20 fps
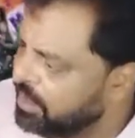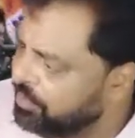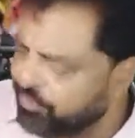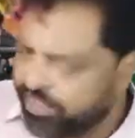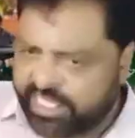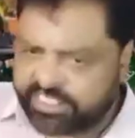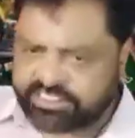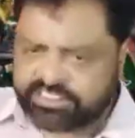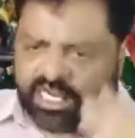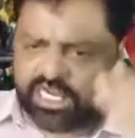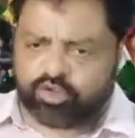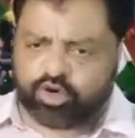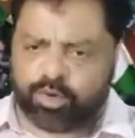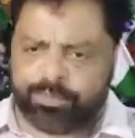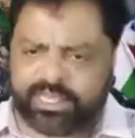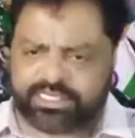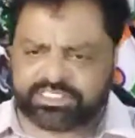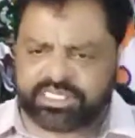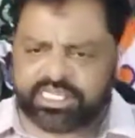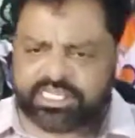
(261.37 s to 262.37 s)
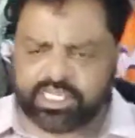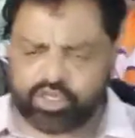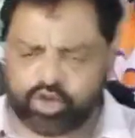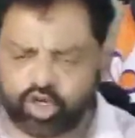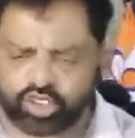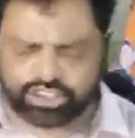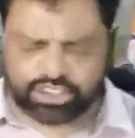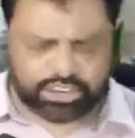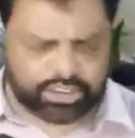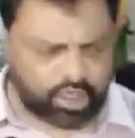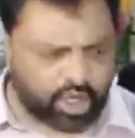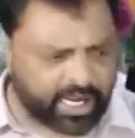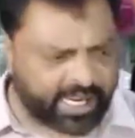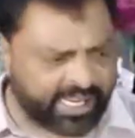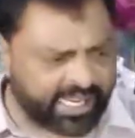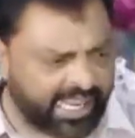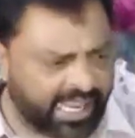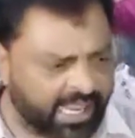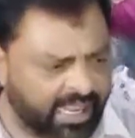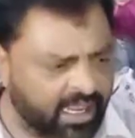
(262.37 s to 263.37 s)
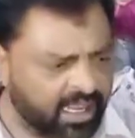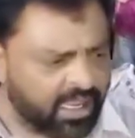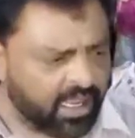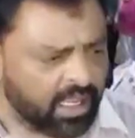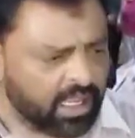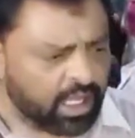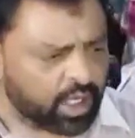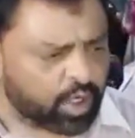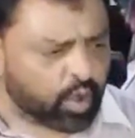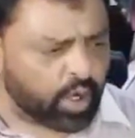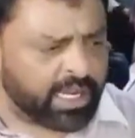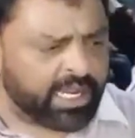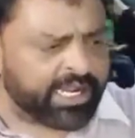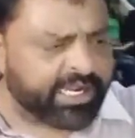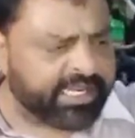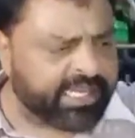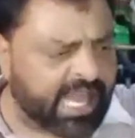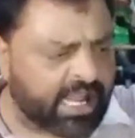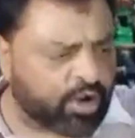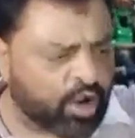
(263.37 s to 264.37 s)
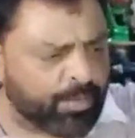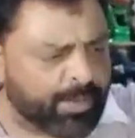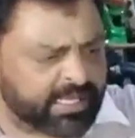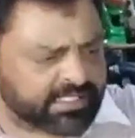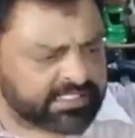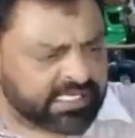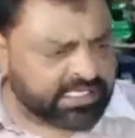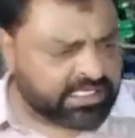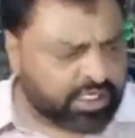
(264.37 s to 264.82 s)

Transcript: बी को बेचने की कोशिश हो रही है कोयल इंडिया को बेचने की